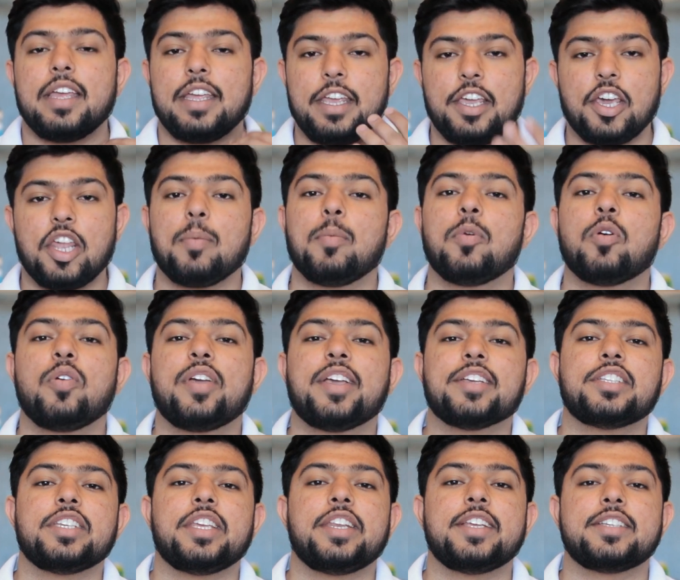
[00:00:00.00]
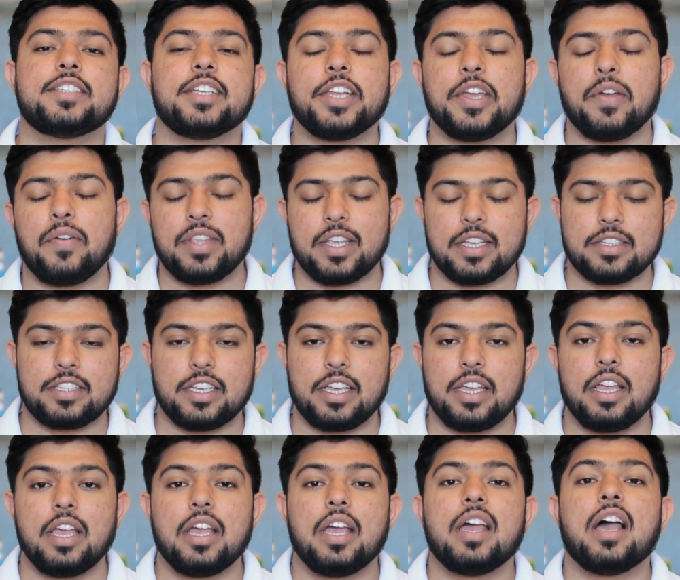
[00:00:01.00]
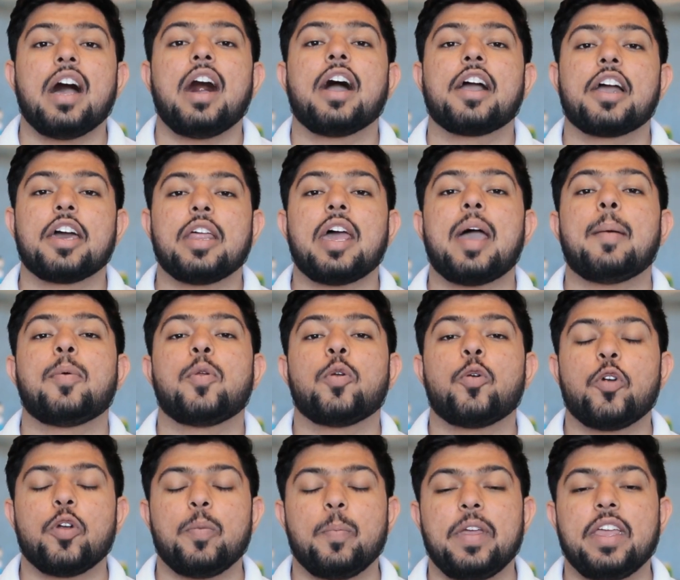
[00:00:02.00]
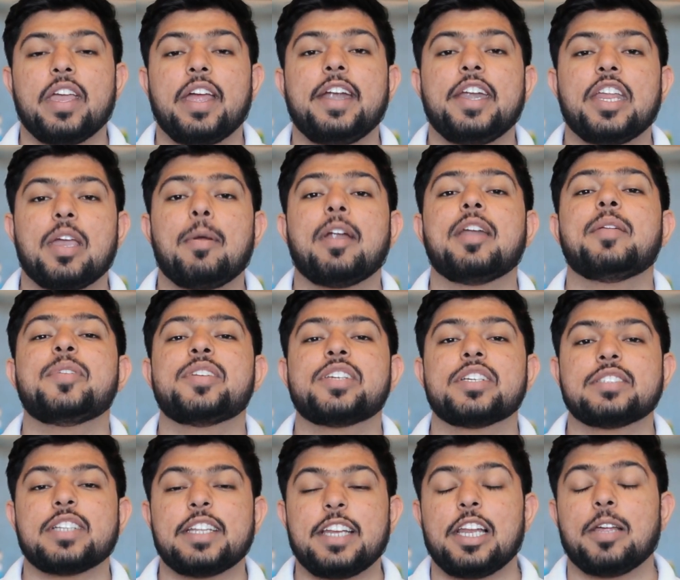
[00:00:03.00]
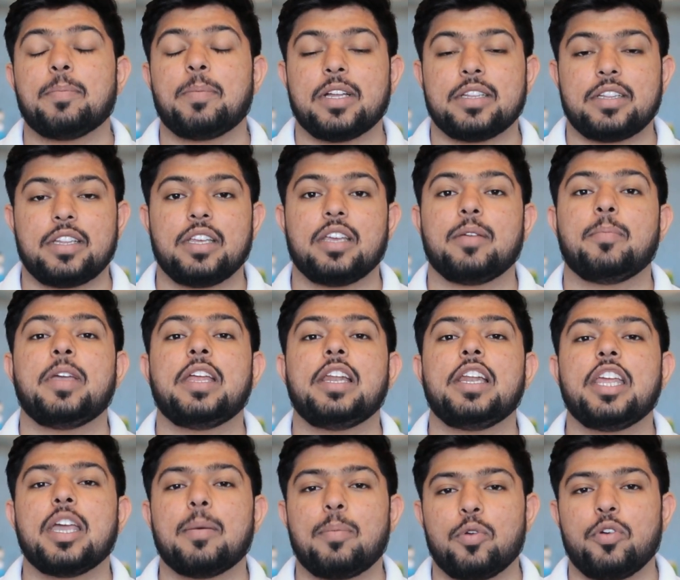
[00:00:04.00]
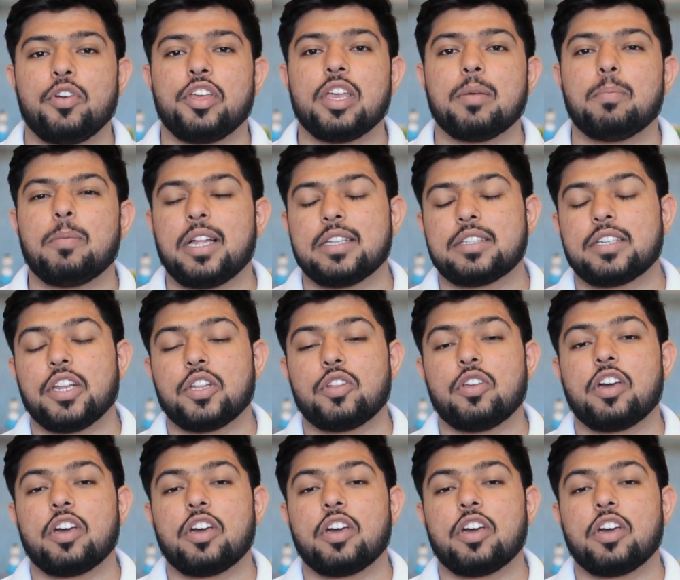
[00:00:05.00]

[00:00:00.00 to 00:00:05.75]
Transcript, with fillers: ईयर में वो किसी रीज़न की वजह से अगर अब्रोड में या इंडिया में एडमिशन नहीं ले पाते हैं मेनली अब्रोड की हम बात करें